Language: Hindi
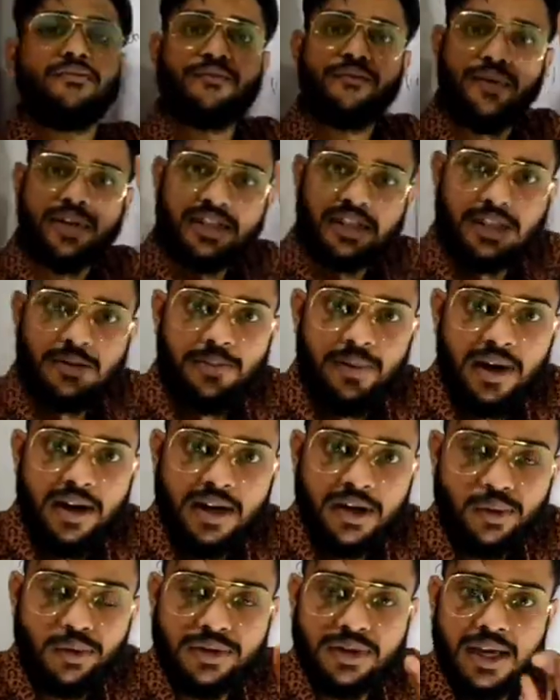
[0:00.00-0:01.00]
फर्स्ट
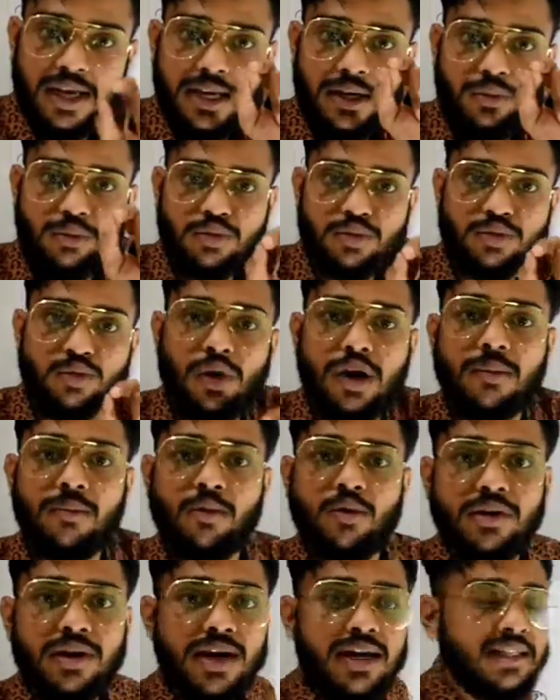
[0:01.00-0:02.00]
पार्ट होता है उसको हम
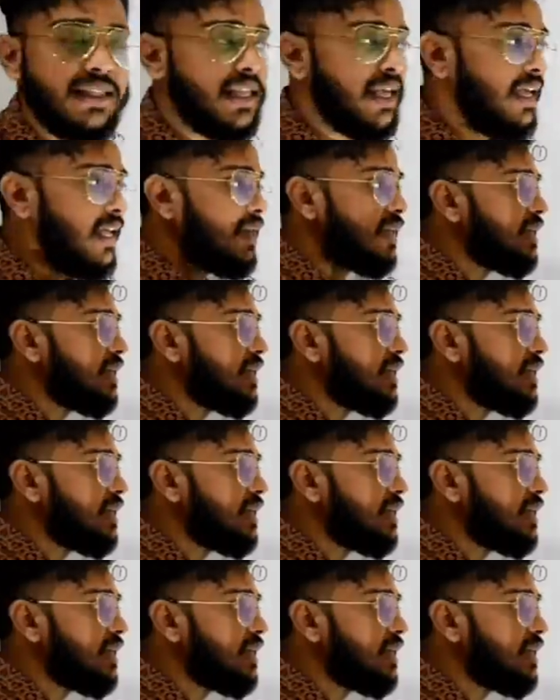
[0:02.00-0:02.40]
लोग कहते हैं